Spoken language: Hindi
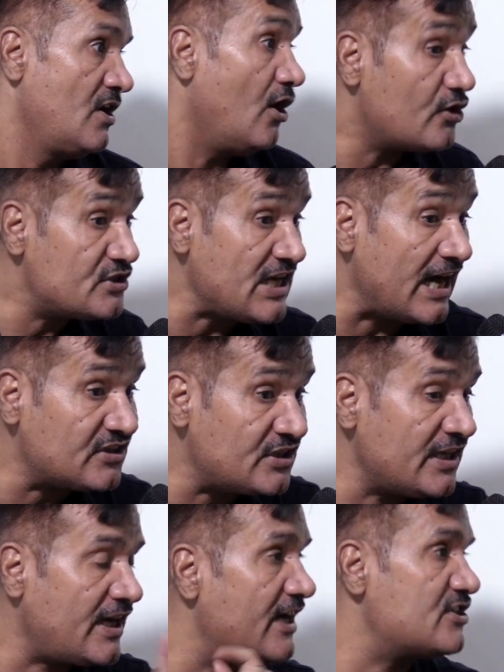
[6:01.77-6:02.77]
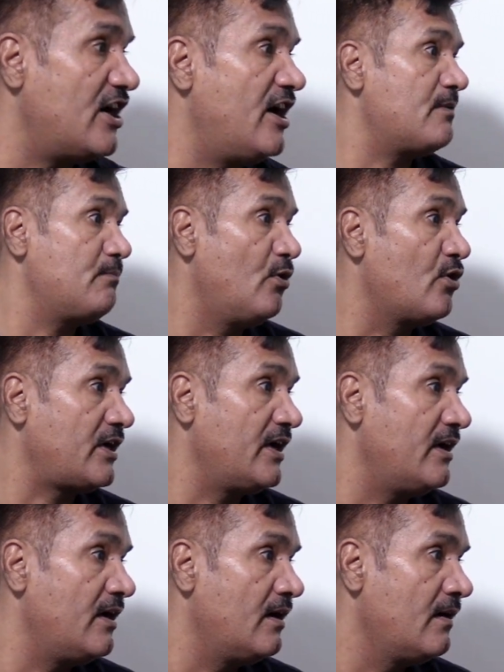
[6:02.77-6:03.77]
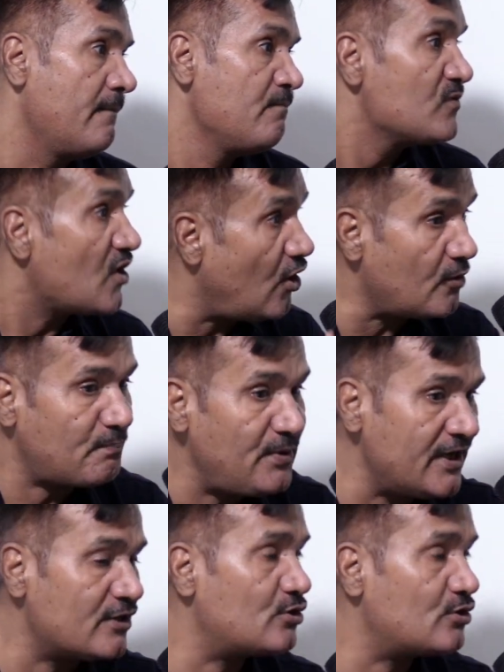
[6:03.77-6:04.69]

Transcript: और जाति का जहर बो के और फिर